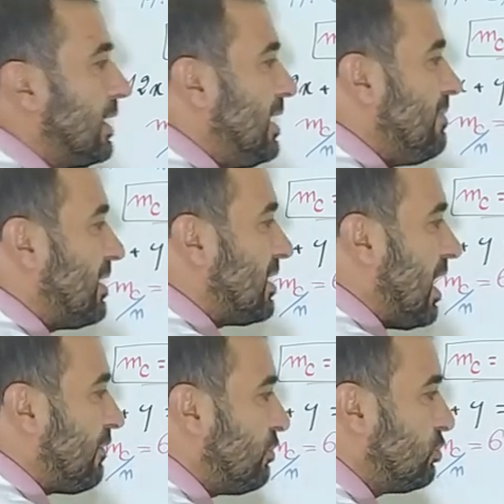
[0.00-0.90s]
كما
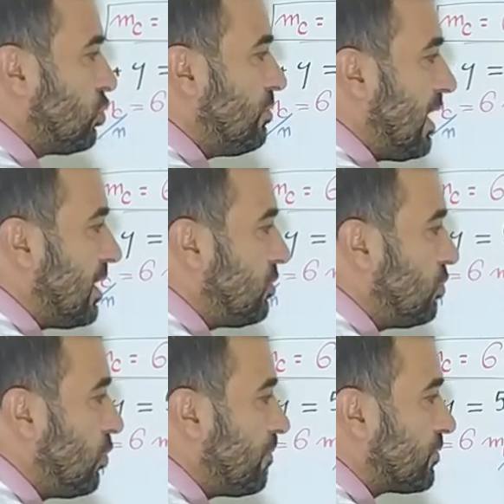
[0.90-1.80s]
تعرفوا أنتم
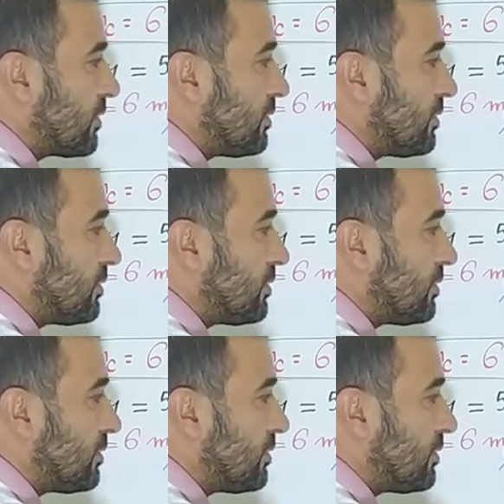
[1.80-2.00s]
أنه